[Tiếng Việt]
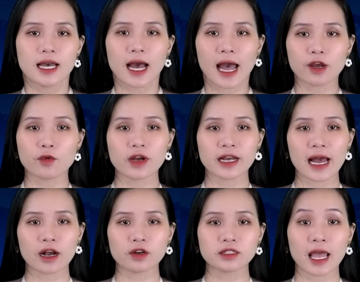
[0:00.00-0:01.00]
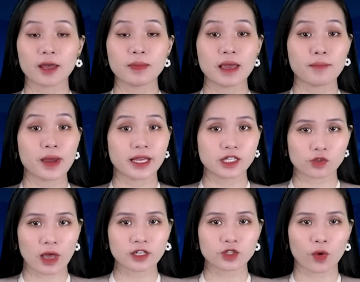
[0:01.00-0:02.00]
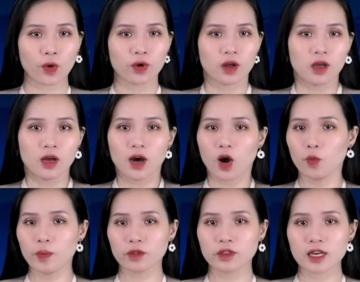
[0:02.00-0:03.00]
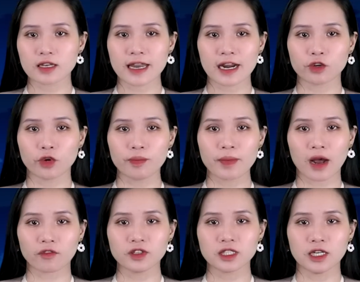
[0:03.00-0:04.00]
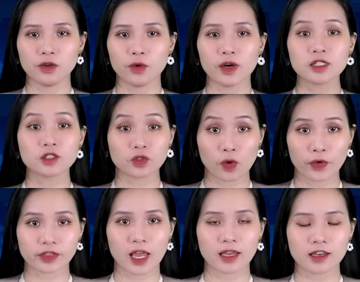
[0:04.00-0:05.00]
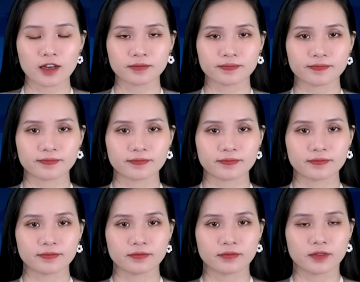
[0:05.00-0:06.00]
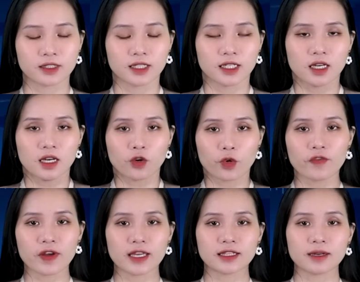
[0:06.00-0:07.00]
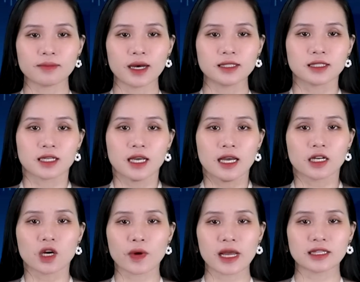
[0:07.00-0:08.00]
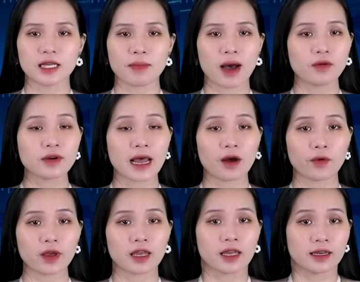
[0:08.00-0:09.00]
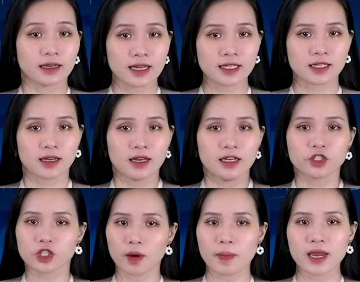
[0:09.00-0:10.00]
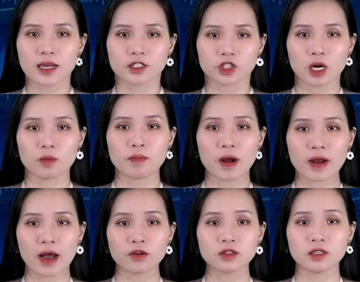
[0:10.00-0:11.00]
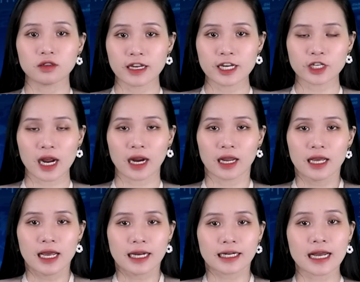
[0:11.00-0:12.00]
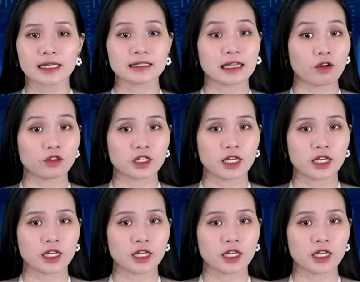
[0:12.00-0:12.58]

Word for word: Hải quân Nga có thể bị Mỹ xóa sổ, ông Putin đang đối mặt với tình huống tồi tệ nhất. Quý vị thân mến, cơ quan tình báo Na Uy NIS cho biết trong báo cáo thường niên rằng các tàu